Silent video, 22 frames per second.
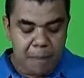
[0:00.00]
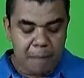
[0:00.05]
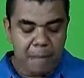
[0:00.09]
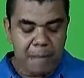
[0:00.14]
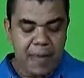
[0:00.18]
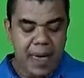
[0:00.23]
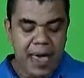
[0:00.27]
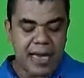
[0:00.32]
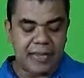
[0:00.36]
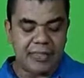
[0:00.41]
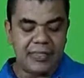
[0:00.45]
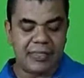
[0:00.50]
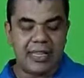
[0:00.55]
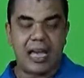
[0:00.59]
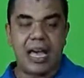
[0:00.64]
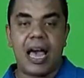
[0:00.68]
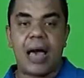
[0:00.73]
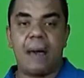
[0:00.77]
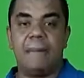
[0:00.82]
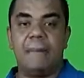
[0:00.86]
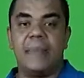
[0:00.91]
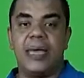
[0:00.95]
meça
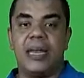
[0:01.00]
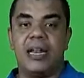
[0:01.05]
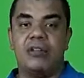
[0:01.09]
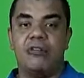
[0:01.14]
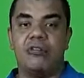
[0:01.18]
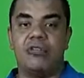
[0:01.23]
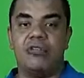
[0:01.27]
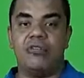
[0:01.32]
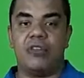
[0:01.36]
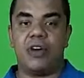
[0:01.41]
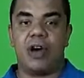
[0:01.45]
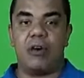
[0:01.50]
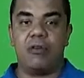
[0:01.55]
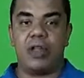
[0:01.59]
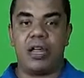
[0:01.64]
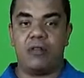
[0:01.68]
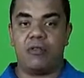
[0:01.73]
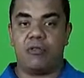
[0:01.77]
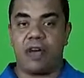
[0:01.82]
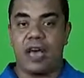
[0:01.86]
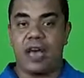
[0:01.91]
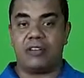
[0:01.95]
a beira do vão,
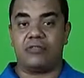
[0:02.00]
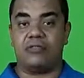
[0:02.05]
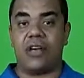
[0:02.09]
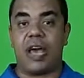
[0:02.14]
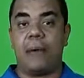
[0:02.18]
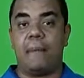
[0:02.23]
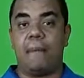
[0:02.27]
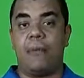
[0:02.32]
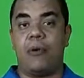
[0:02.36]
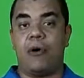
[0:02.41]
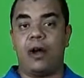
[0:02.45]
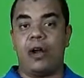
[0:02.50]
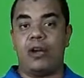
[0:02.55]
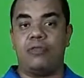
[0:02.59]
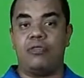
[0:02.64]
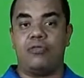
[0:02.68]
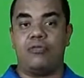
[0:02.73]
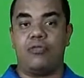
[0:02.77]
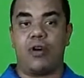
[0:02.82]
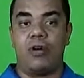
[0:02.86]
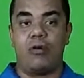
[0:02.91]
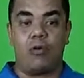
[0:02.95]
né? no caso, a borda
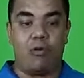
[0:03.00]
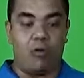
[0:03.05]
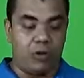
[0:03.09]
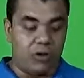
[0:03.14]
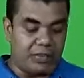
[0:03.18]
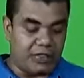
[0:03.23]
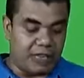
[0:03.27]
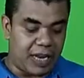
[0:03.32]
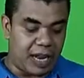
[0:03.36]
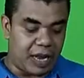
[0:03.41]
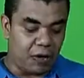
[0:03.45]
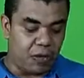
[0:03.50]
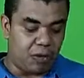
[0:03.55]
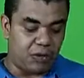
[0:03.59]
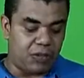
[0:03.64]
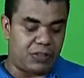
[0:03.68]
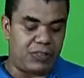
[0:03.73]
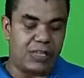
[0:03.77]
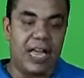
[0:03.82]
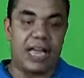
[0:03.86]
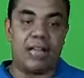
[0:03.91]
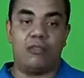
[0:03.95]
do vão, onde será
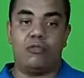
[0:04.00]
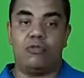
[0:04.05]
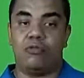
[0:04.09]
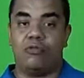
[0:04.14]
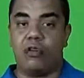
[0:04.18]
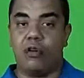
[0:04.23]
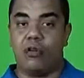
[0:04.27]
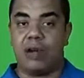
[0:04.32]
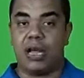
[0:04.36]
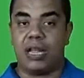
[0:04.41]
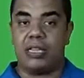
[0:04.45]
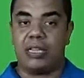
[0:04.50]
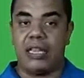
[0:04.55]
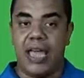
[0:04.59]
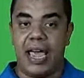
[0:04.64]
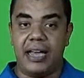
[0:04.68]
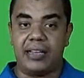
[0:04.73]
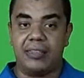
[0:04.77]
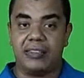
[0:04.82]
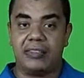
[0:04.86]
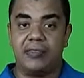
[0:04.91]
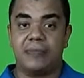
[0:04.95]
encostado o
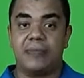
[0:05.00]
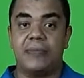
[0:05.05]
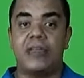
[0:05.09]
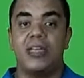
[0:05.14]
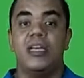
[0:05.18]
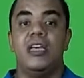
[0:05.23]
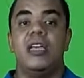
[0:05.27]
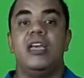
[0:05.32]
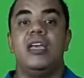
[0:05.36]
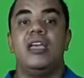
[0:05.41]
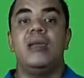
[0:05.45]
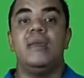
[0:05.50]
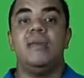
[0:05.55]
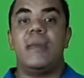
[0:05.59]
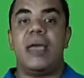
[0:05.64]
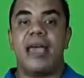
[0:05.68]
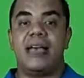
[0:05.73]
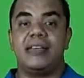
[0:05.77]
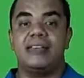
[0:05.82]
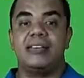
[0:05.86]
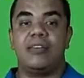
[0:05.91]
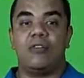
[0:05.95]
Eucatex, e
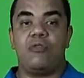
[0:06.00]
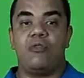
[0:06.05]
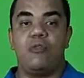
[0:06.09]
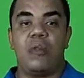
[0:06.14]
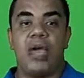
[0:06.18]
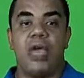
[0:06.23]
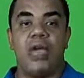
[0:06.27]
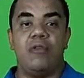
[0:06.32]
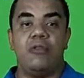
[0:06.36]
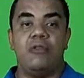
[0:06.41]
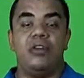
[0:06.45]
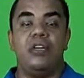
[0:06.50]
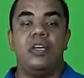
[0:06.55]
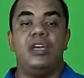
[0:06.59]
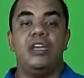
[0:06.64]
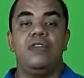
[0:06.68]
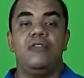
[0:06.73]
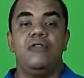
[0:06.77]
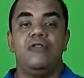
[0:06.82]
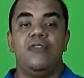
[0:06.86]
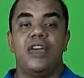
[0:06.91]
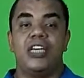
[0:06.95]
meça o meio
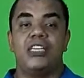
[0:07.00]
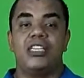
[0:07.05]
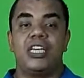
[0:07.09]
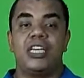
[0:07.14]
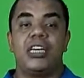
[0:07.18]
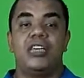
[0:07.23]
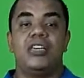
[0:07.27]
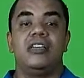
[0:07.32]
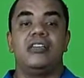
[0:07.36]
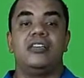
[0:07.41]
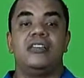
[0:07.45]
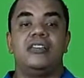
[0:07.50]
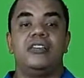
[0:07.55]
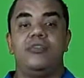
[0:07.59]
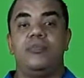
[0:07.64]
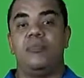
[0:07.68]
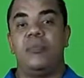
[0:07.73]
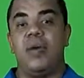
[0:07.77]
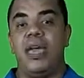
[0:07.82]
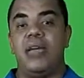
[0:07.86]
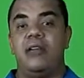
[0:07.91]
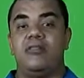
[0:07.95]
e veja se o
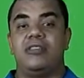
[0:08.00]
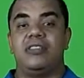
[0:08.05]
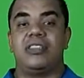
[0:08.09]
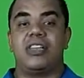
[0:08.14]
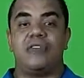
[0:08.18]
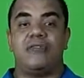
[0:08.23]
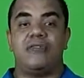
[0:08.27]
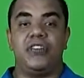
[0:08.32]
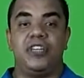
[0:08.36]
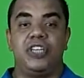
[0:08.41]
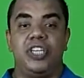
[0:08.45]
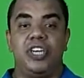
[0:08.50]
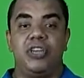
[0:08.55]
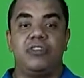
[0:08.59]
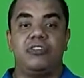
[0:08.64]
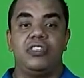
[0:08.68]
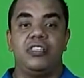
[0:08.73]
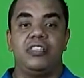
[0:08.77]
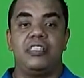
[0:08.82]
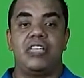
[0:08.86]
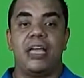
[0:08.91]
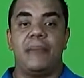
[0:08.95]
meio está fechando ou
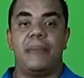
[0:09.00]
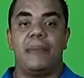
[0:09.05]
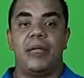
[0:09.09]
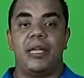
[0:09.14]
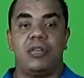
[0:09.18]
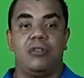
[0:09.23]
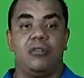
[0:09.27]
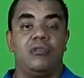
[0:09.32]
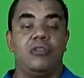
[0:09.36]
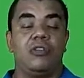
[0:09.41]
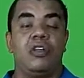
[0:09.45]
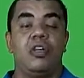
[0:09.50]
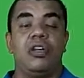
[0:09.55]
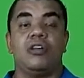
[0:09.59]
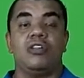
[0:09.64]
se está abrindo.